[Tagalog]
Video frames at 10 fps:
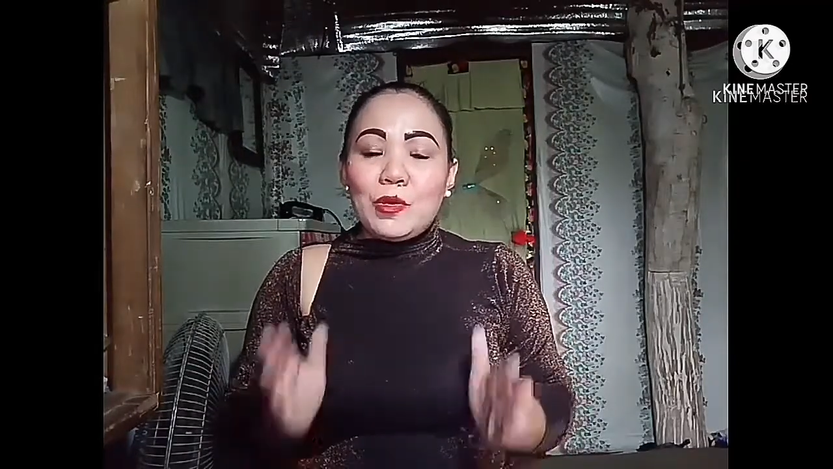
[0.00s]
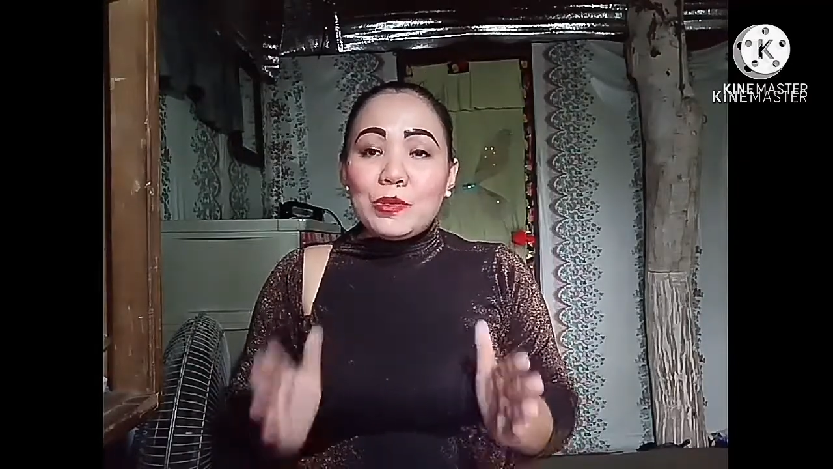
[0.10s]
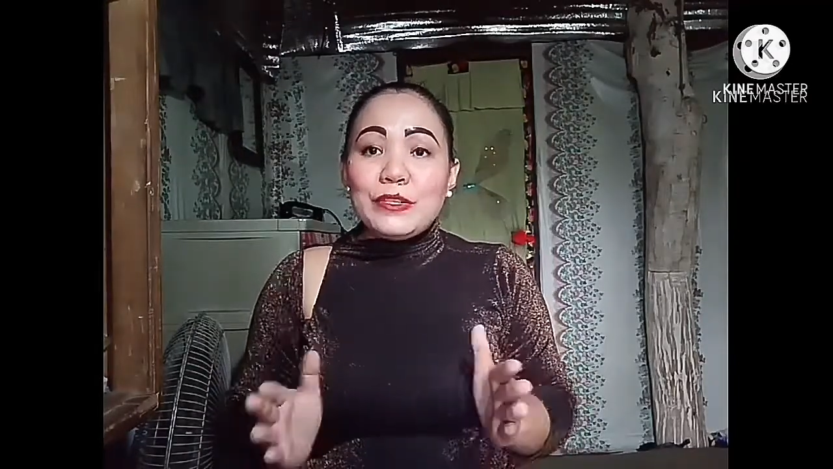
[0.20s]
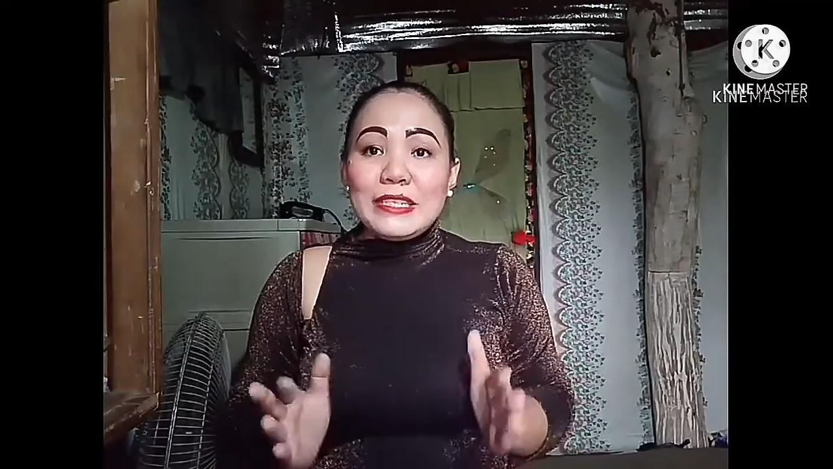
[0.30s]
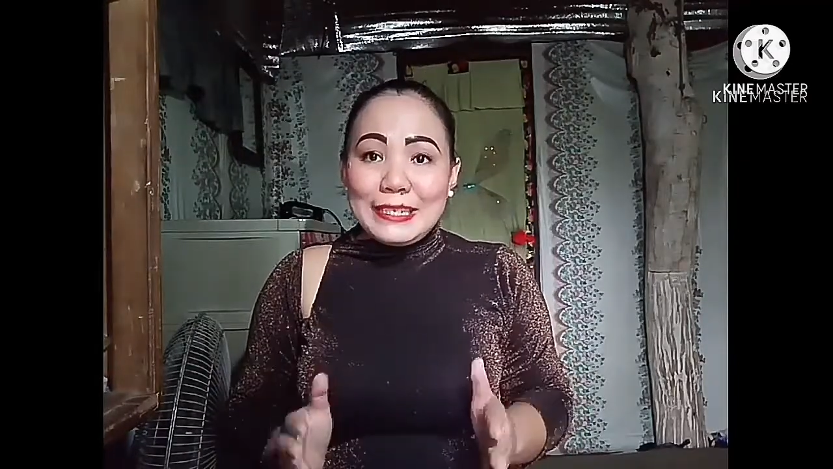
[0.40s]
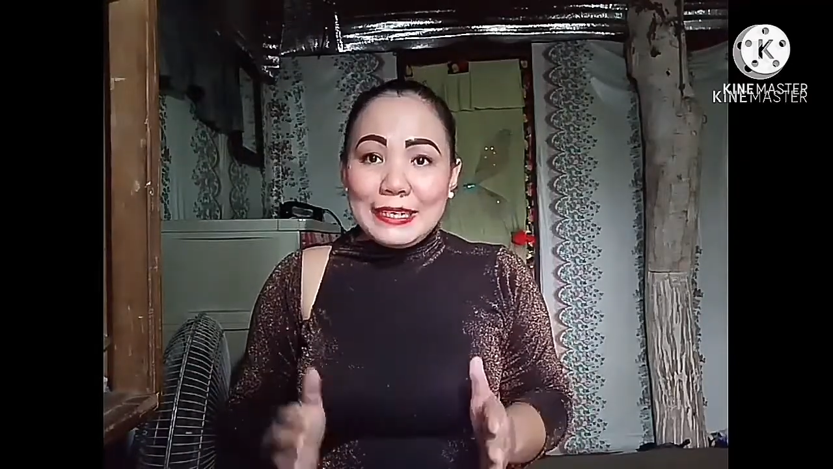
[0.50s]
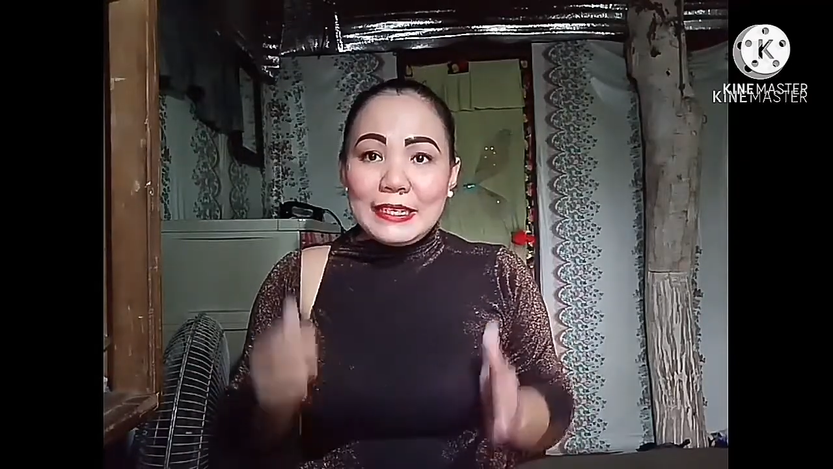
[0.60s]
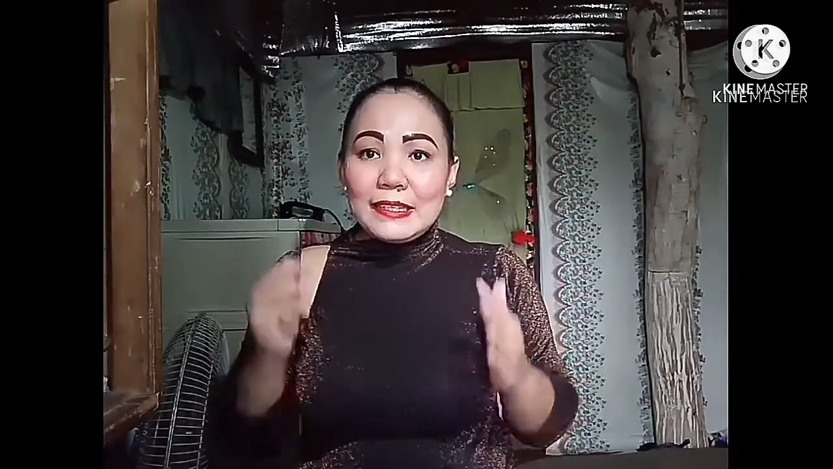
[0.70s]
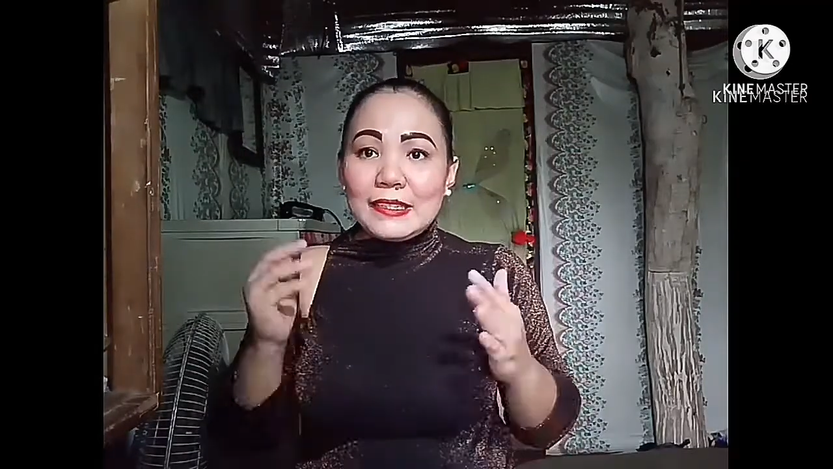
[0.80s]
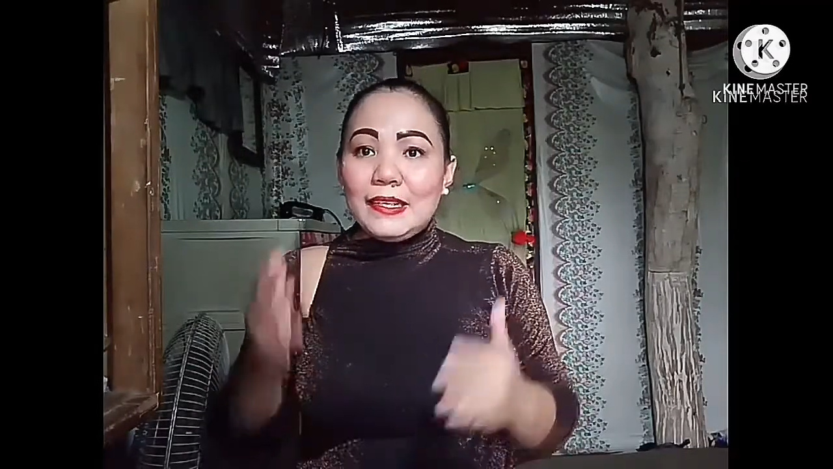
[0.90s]
o
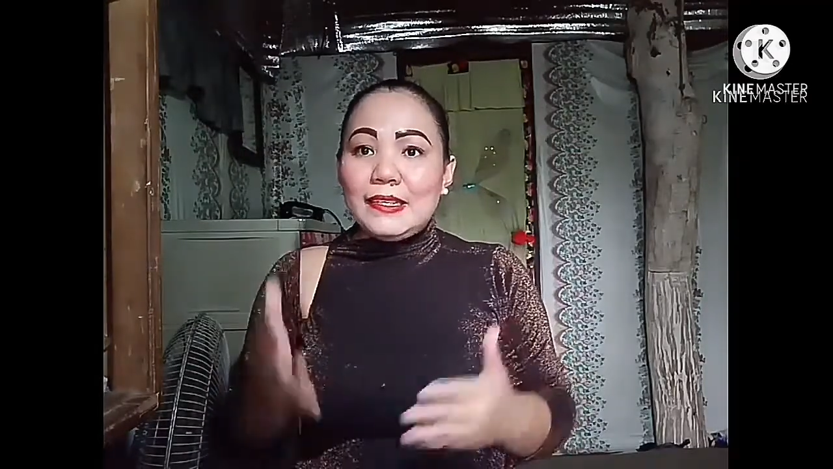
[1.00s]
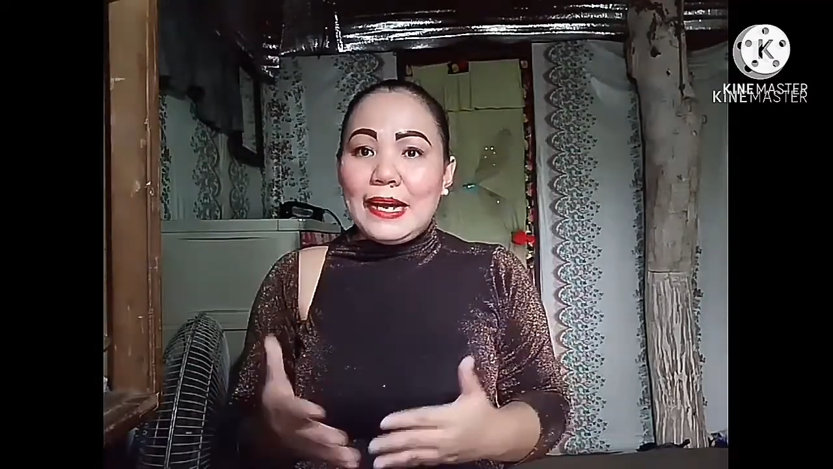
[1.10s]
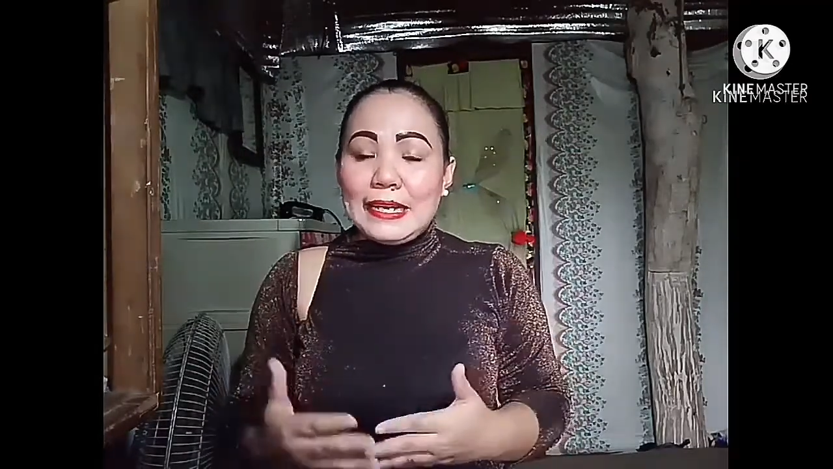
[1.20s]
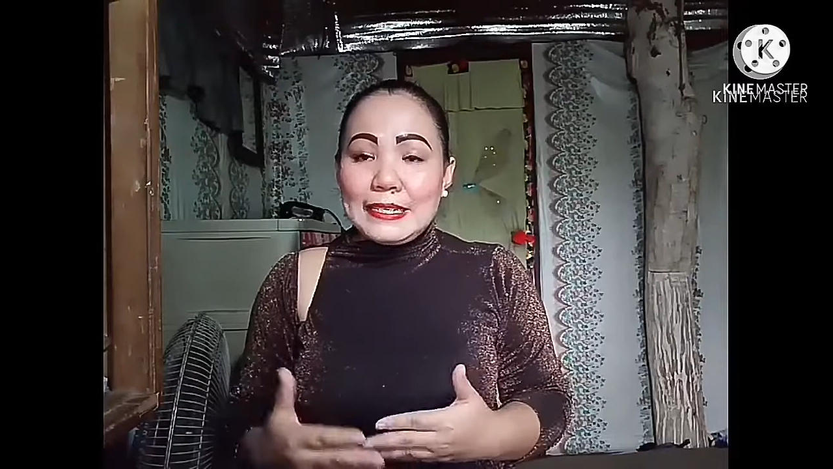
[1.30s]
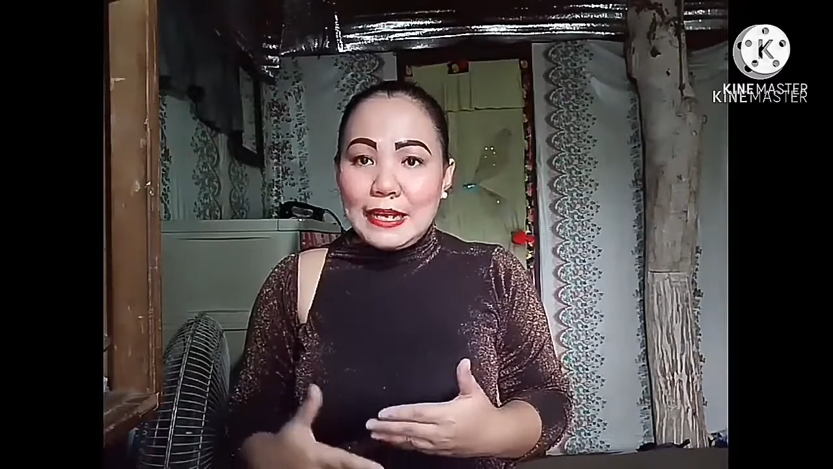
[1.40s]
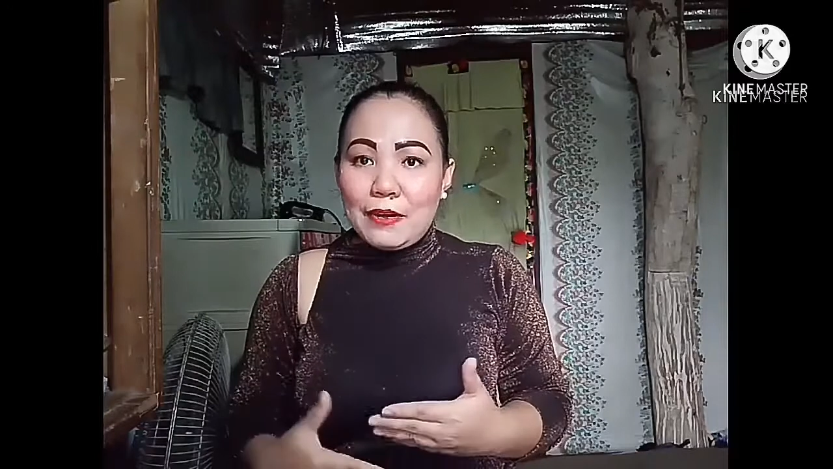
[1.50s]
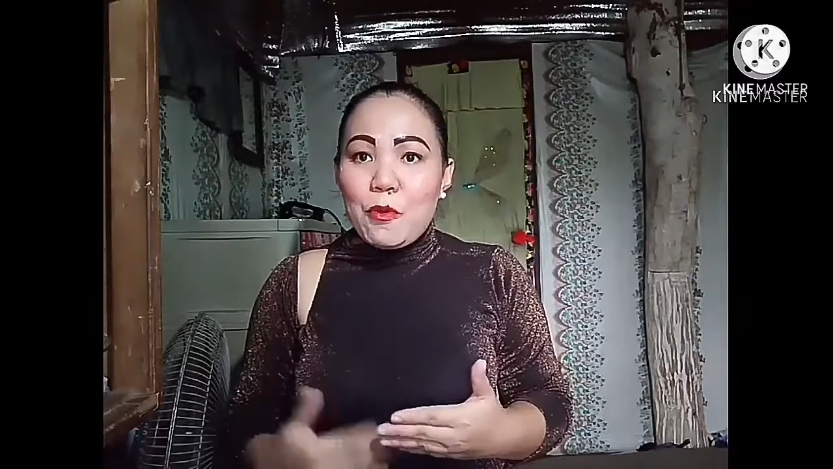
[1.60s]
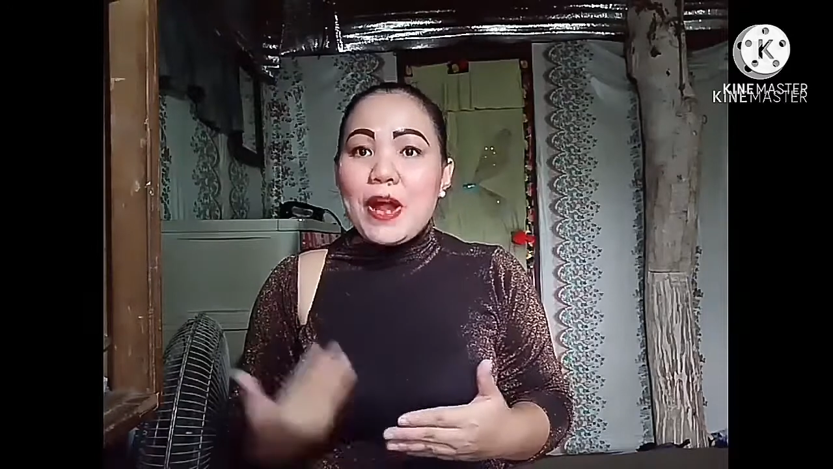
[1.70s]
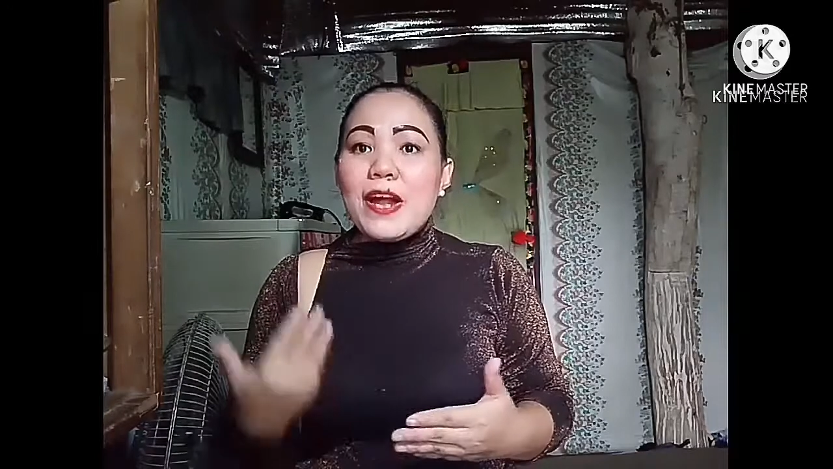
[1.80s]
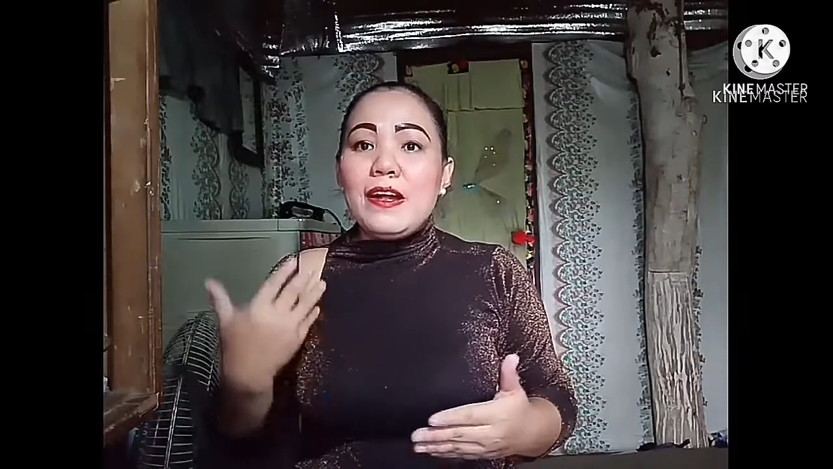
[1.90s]
sinasaktan na
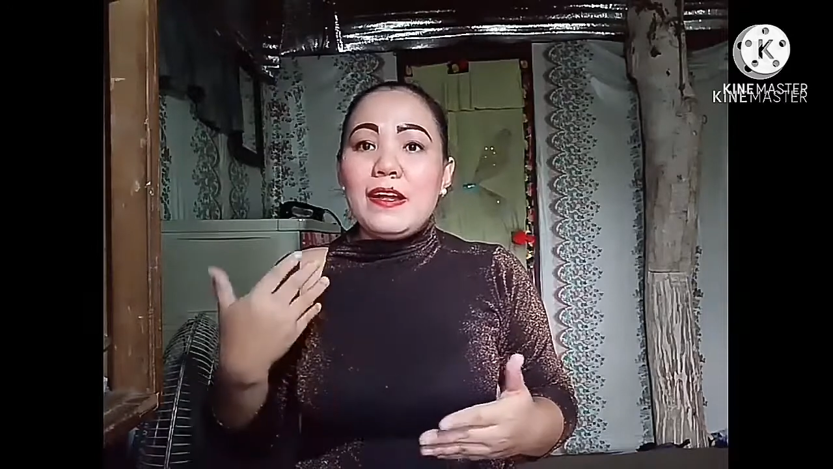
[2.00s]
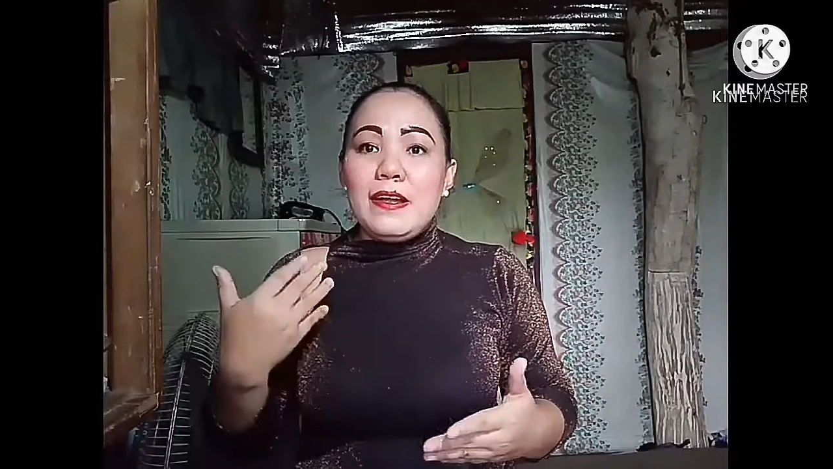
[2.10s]
asawa,